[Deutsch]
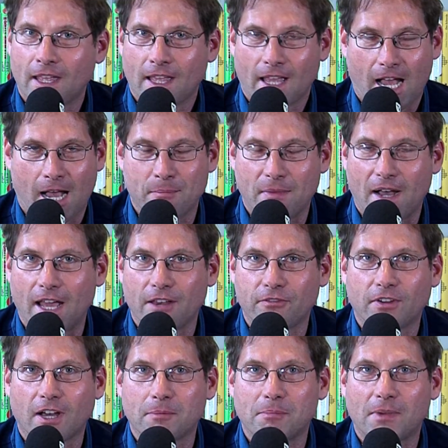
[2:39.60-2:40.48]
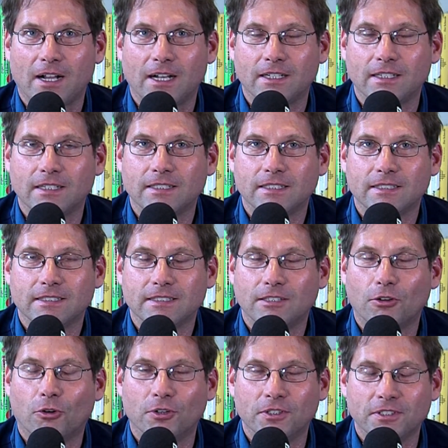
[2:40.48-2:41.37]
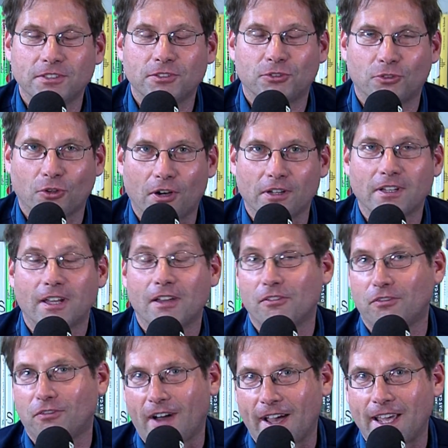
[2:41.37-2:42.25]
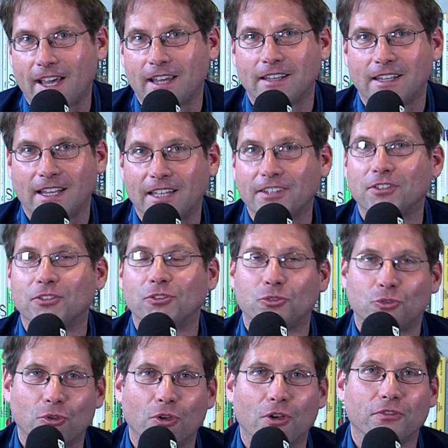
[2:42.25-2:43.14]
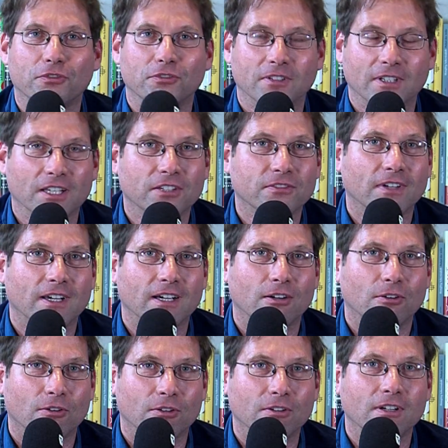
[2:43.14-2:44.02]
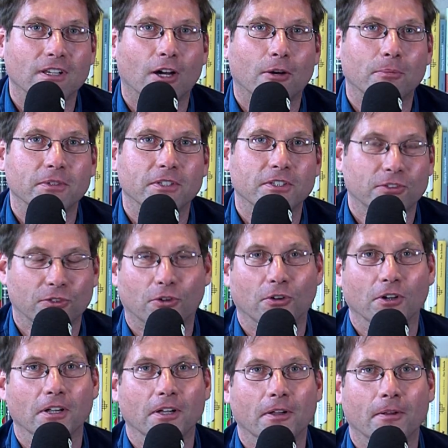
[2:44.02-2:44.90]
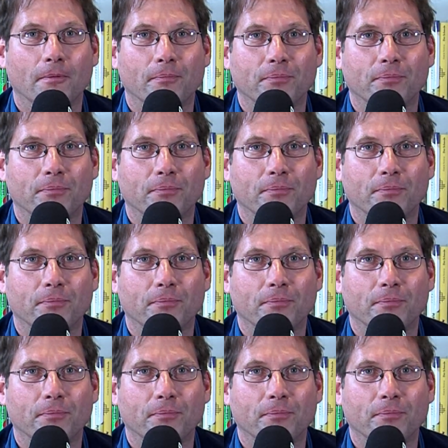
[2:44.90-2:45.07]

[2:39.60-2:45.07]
haben einfach mal uns dort feiern lassen dürfen. Das war unglaublich toll.